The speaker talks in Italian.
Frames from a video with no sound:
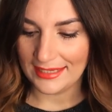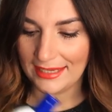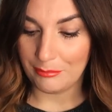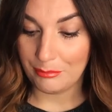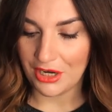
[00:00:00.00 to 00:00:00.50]

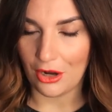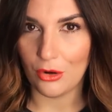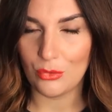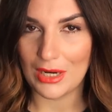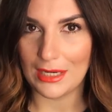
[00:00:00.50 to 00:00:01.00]
eh,
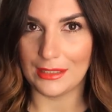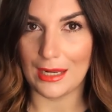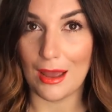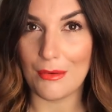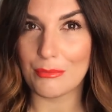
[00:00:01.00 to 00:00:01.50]
però una
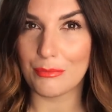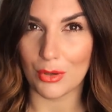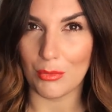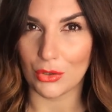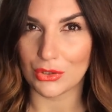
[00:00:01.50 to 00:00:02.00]
linea
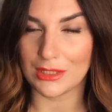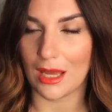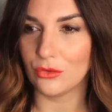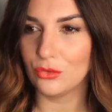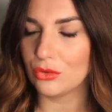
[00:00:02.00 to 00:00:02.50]

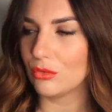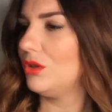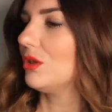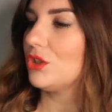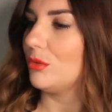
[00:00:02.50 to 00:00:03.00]
promossa tutto
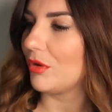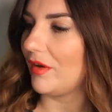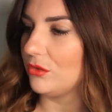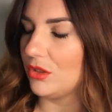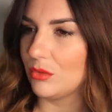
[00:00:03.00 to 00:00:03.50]
quello che sto
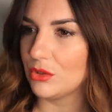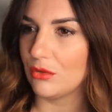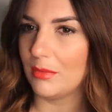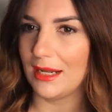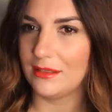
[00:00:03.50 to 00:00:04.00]
provando di
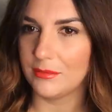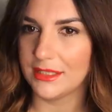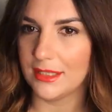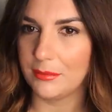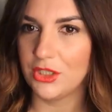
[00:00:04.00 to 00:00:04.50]
questo brand
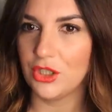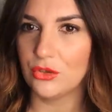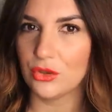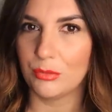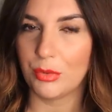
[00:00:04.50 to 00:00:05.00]
mi sta
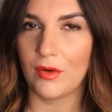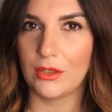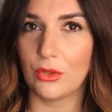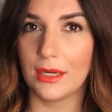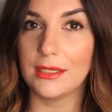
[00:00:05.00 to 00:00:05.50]
piacendo sto
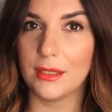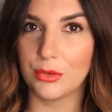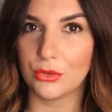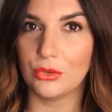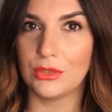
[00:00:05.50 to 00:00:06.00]
provando anche dei
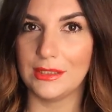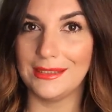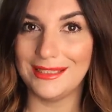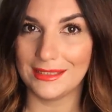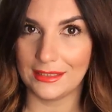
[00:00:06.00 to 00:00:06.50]

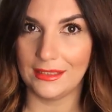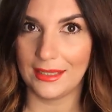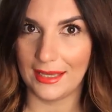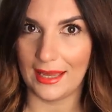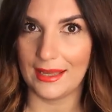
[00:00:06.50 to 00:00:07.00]
prodotti di
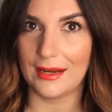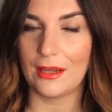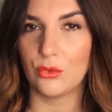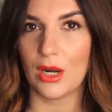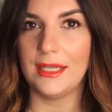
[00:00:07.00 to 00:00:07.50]
skincare
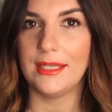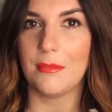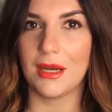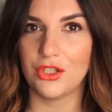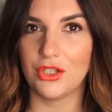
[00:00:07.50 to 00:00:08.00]
hanno una linea